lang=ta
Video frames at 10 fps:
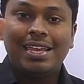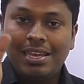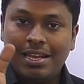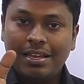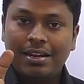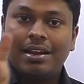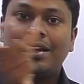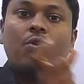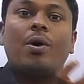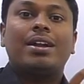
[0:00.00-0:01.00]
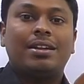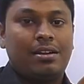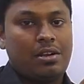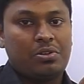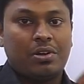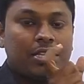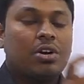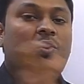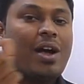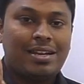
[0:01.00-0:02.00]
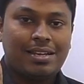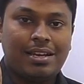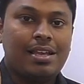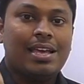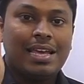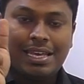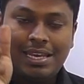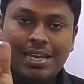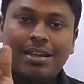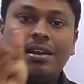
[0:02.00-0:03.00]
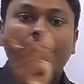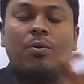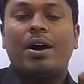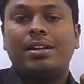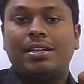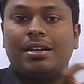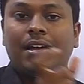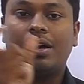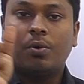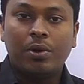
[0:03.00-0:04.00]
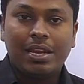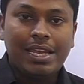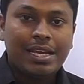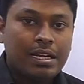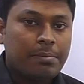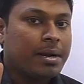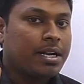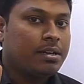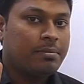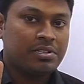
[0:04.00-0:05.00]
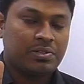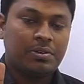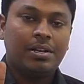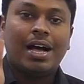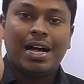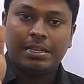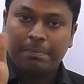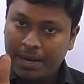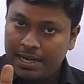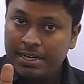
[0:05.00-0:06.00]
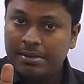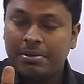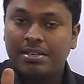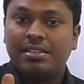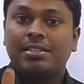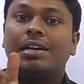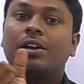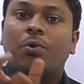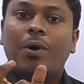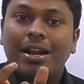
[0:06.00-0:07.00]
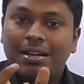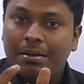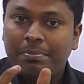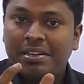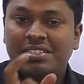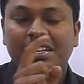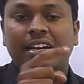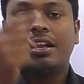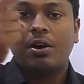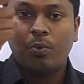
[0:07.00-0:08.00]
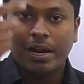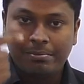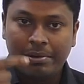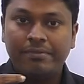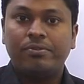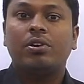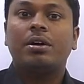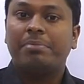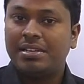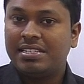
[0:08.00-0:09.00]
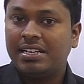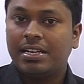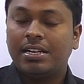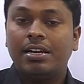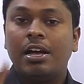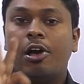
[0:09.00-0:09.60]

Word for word: இயரில் குவார்ட்டர்னு அர்த்தம் அதான் குவார்ட்டர்லி இயரில் குவார்ட்டர்னா ஒரு இயருக்கு பன்னெண்டு மாதம் அந்த பன்னெண்டு மாதத்தை குவார்ட்டராக பிரிச்சிங்கன்னா ஒன் பை ஃபோராக பிரிச்சிங்கன்னா